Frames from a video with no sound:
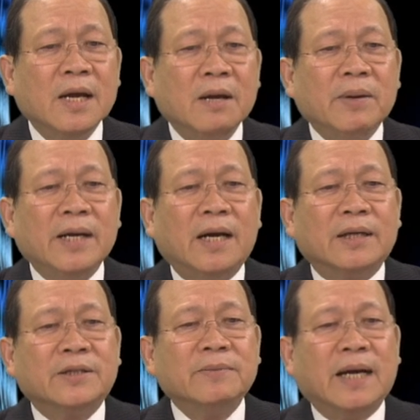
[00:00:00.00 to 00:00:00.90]
Bây giờ
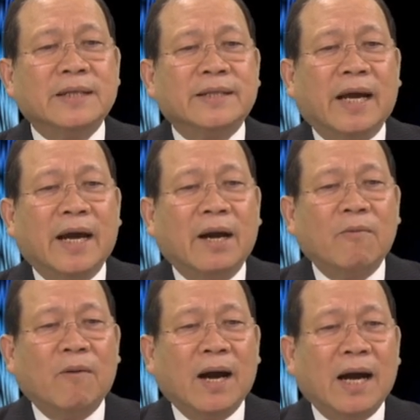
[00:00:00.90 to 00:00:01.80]
chúng ta sẽ
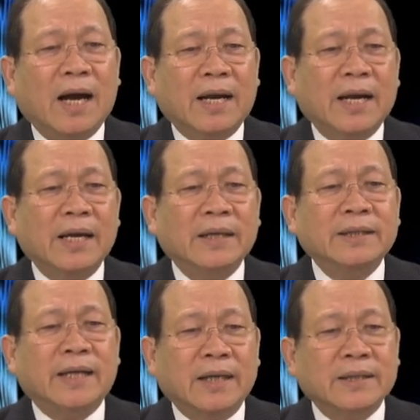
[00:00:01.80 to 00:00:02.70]
qua cái
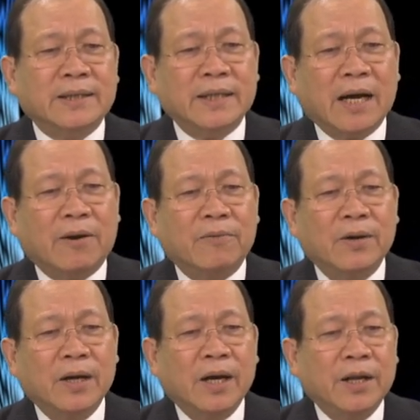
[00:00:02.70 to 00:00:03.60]
hướng dẫn như thế nào.
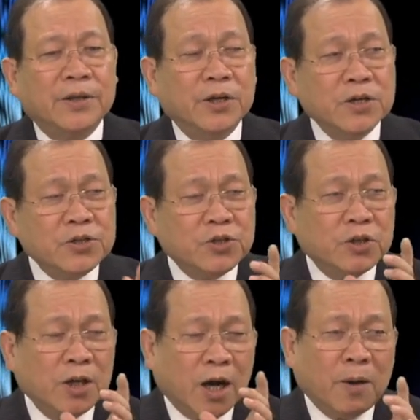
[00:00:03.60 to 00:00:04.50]
Những
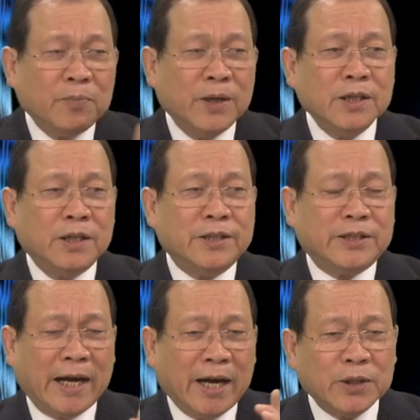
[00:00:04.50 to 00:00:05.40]
trường hợp những người
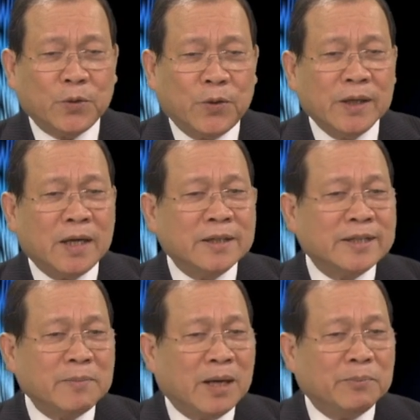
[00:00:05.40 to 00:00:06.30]
trẻ tuổi hơn
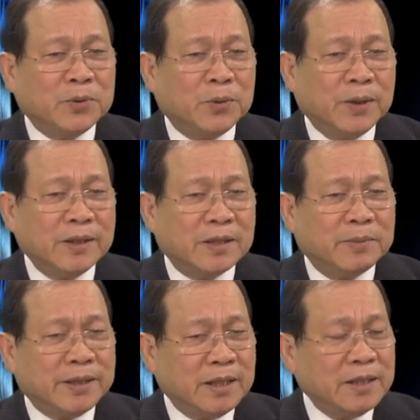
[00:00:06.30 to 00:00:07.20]
65 tuổi từ
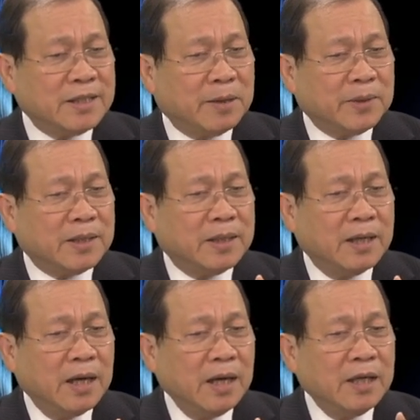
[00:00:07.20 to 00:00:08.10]
19 đến 64
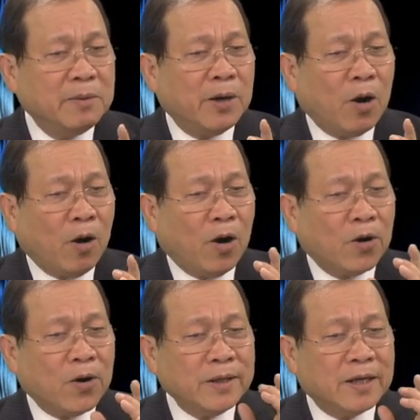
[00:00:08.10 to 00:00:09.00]
nhưng mà họ
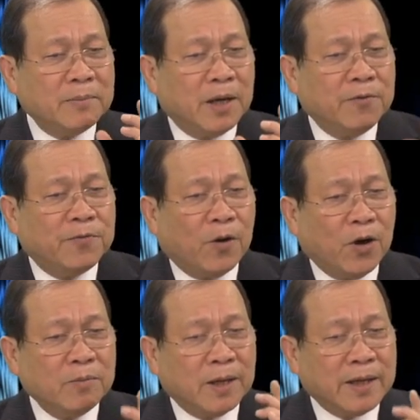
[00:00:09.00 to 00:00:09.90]
có những cái bệnh
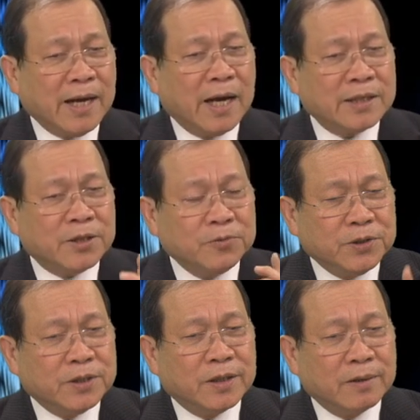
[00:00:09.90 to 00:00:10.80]
phổi, bệnh gan, tiểu
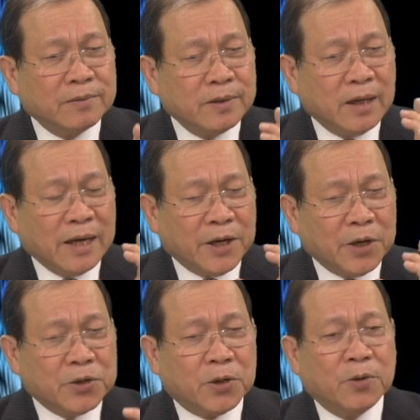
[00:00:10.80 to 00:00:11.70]
đường hay
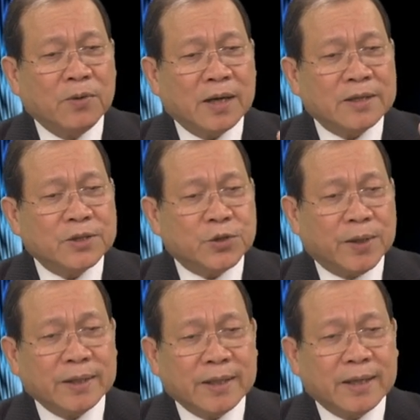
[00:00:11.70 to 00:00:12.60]
nghiện rượu hay là
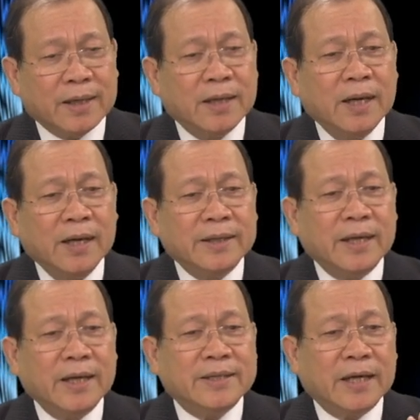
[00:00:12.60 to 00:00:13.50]
xuyển thì đó
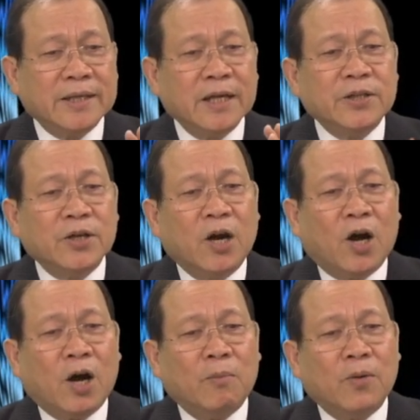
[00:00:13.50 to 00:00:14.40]
thì sẽ chích cho
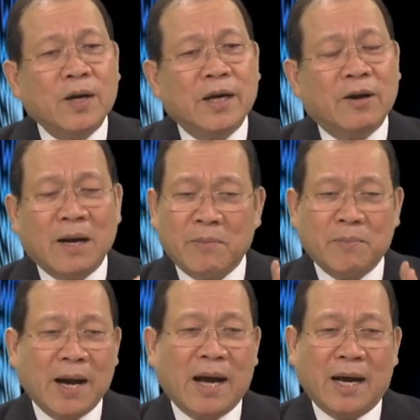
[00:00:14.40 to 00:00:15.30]
họ một cái điều
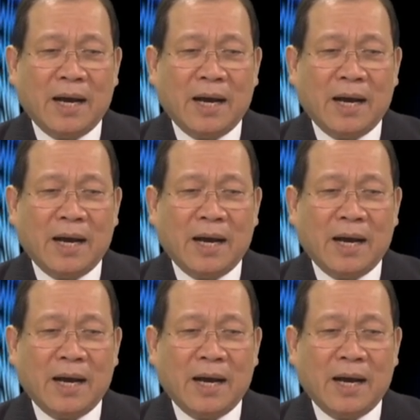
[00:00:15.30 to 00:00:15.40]
23.